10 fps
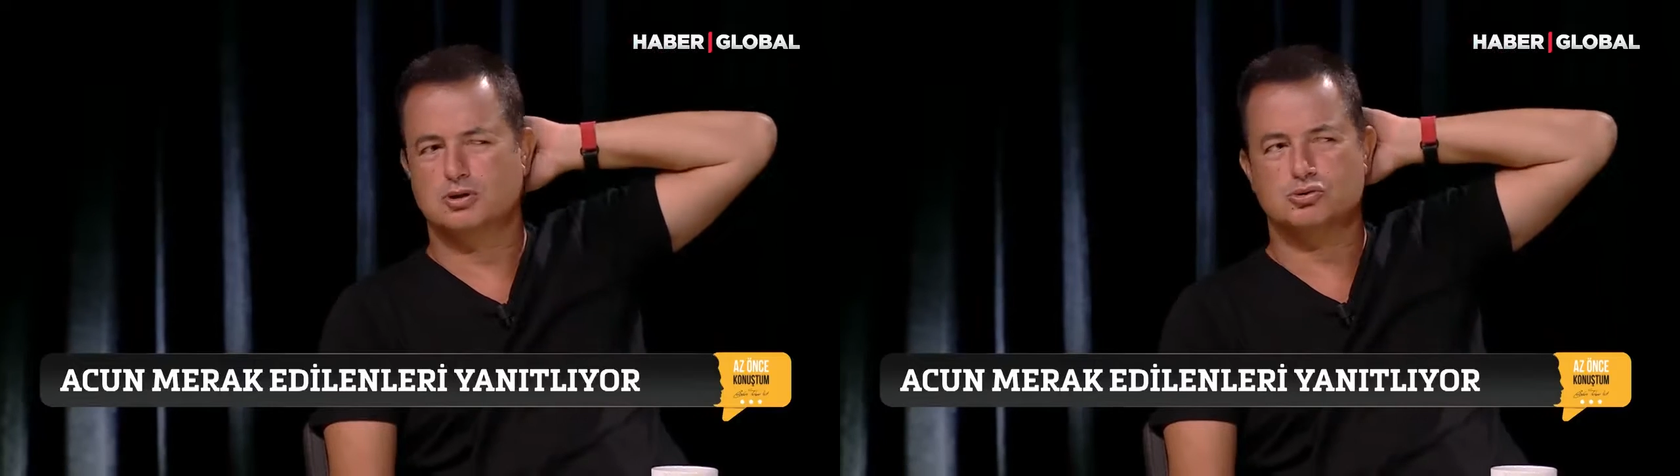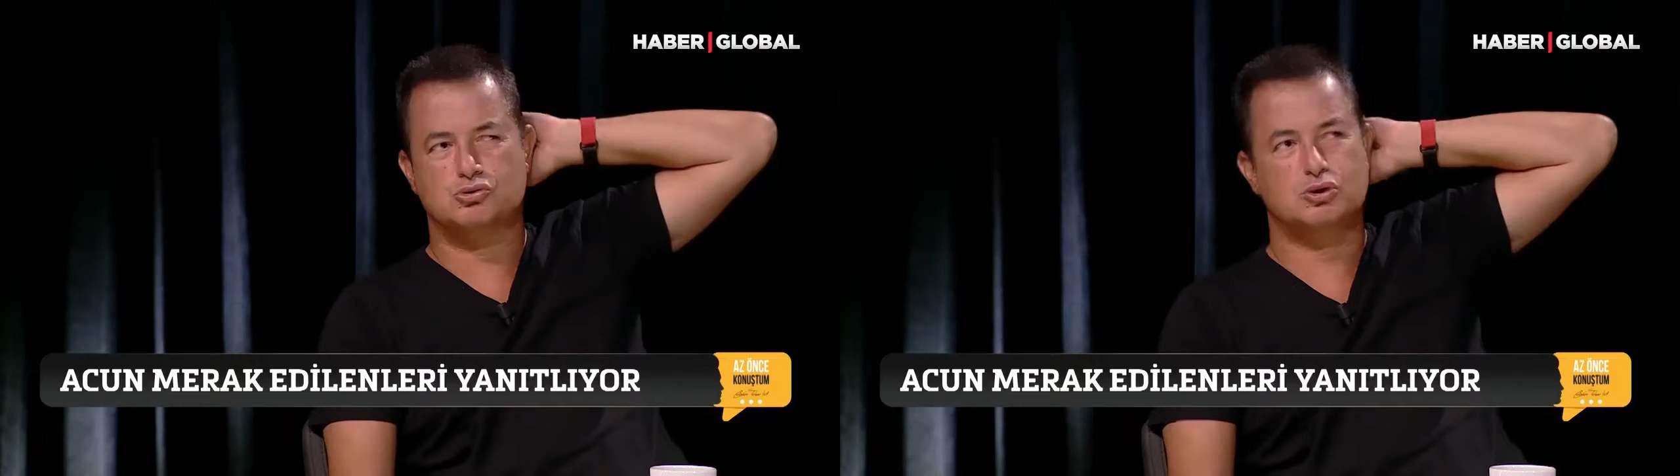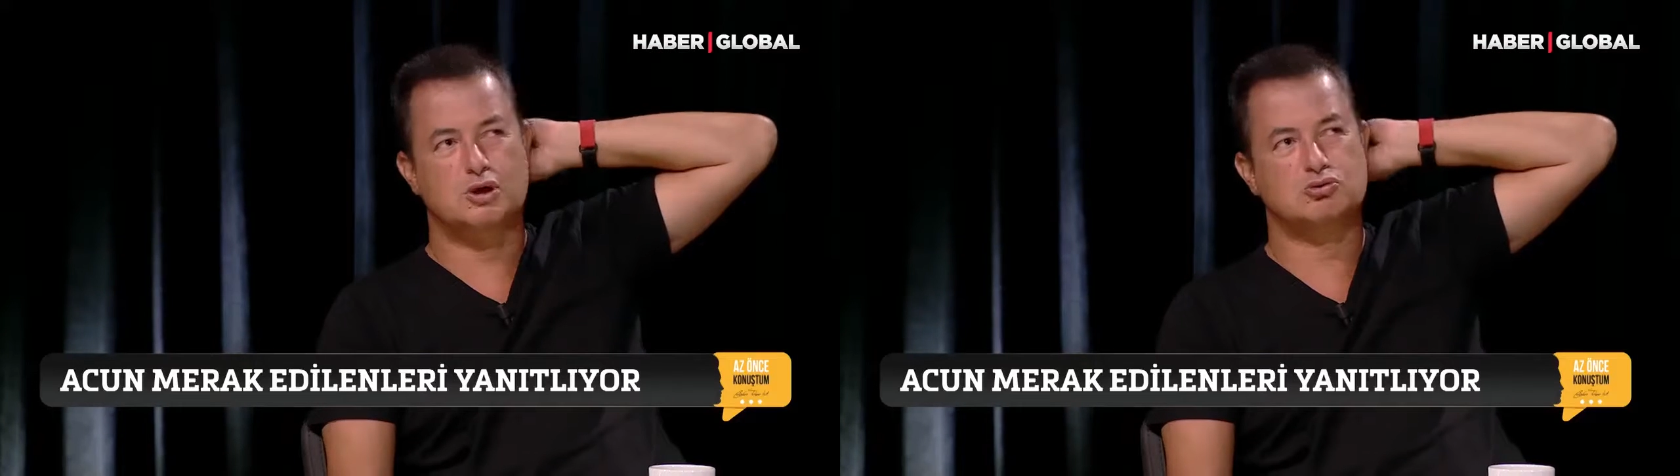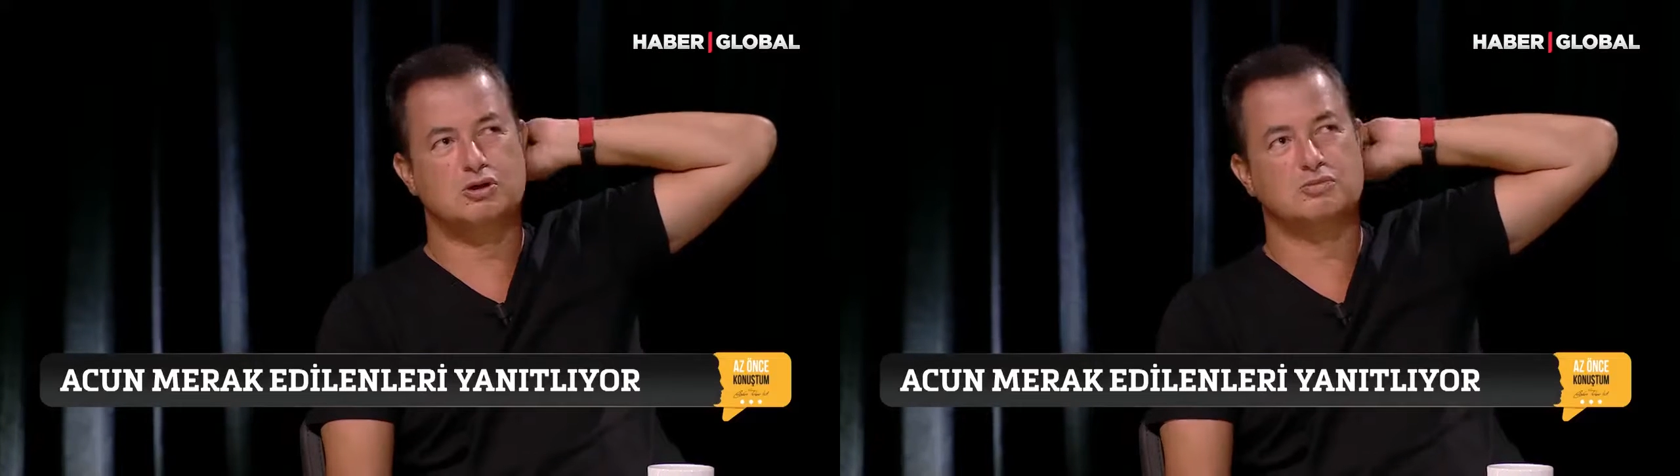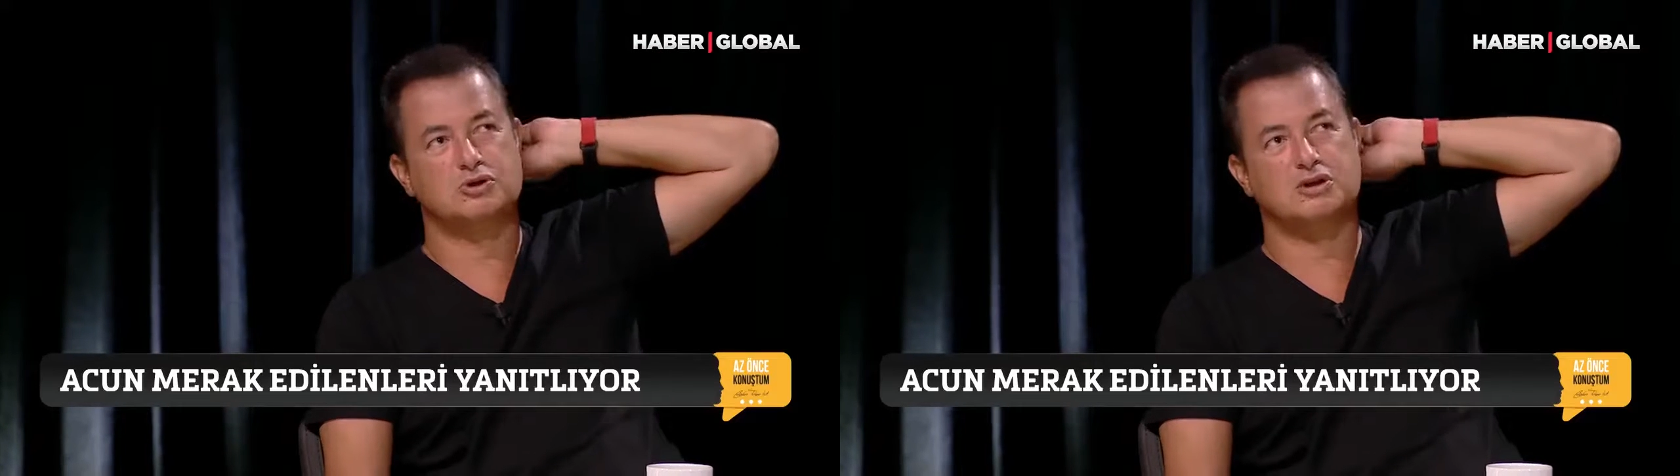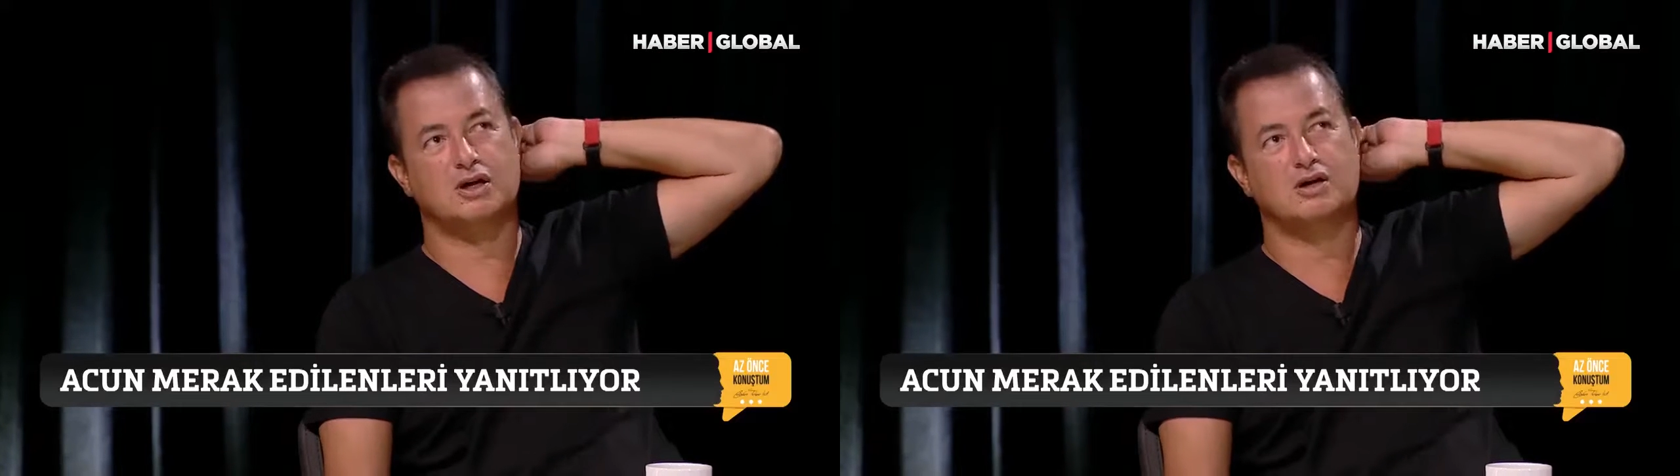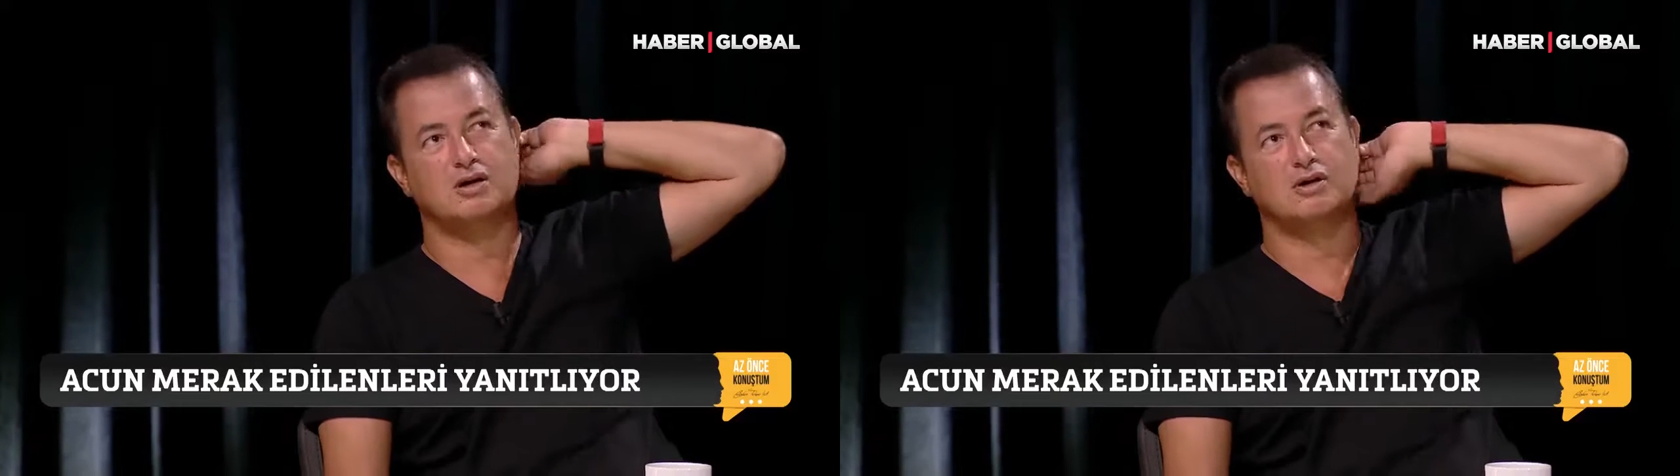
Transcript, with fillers: Süre uzamış da